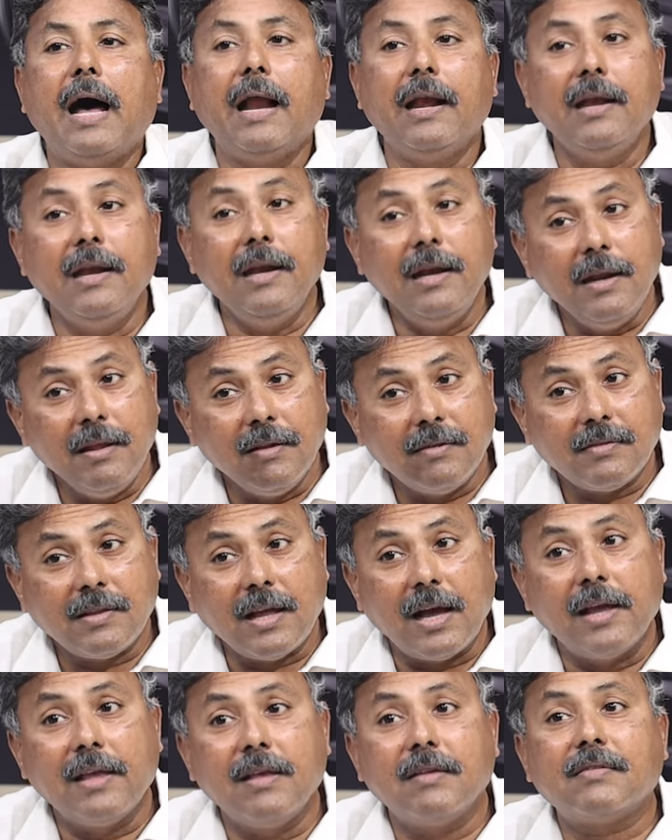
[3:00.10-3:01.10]
అన్ని
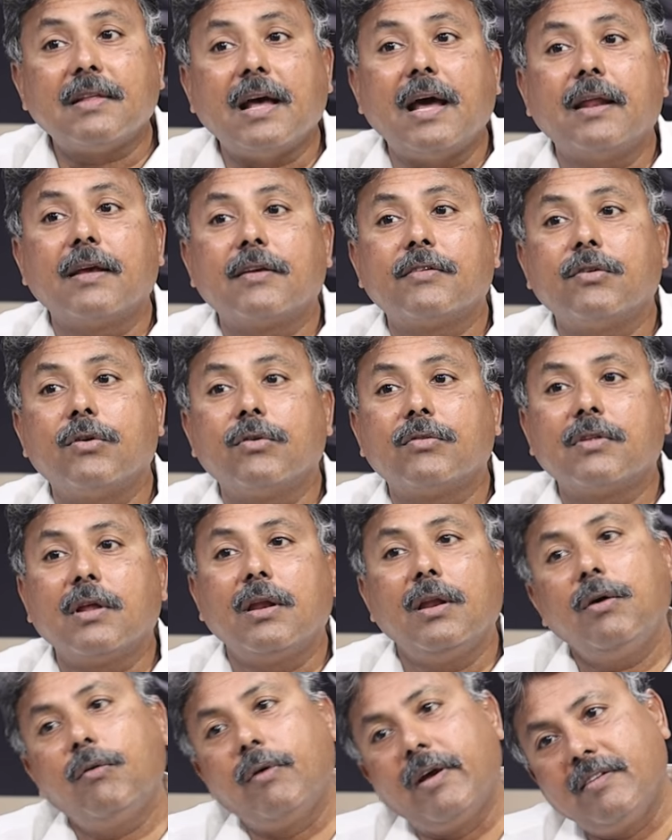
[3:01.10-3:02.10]
స్థాయి స్థానిక
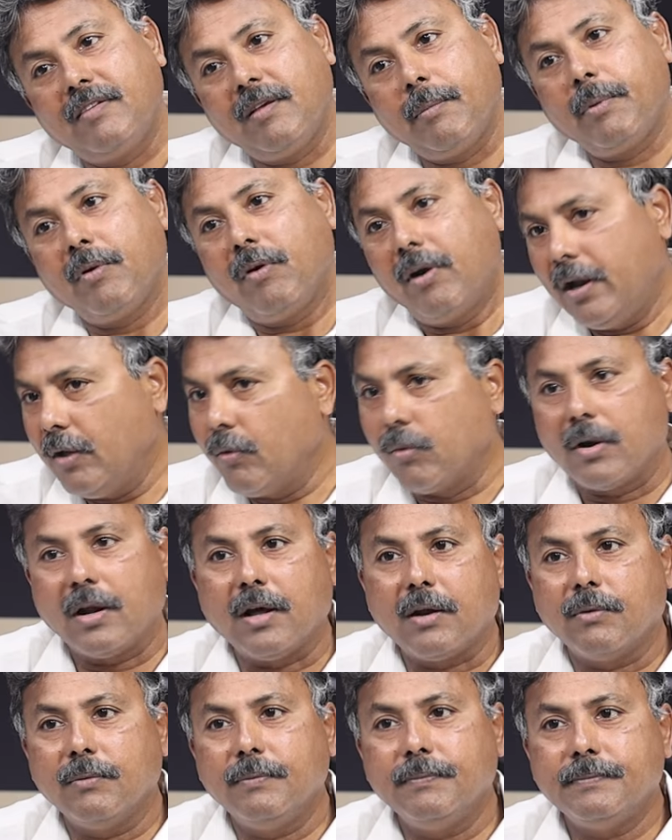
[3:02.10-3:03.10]
సంస్థల్లో వైసీపీ వాళ్ళే
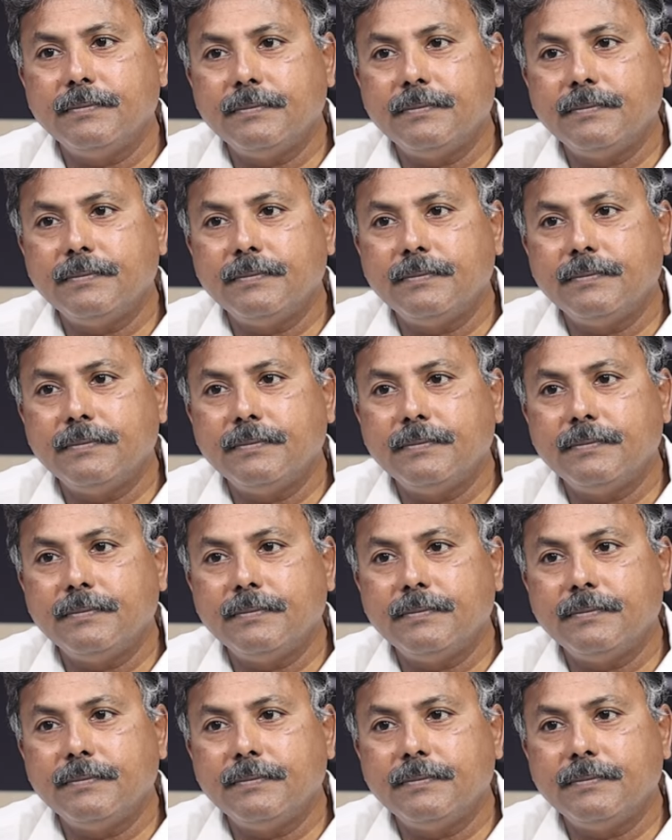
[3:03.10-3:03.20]
ఉన్నారు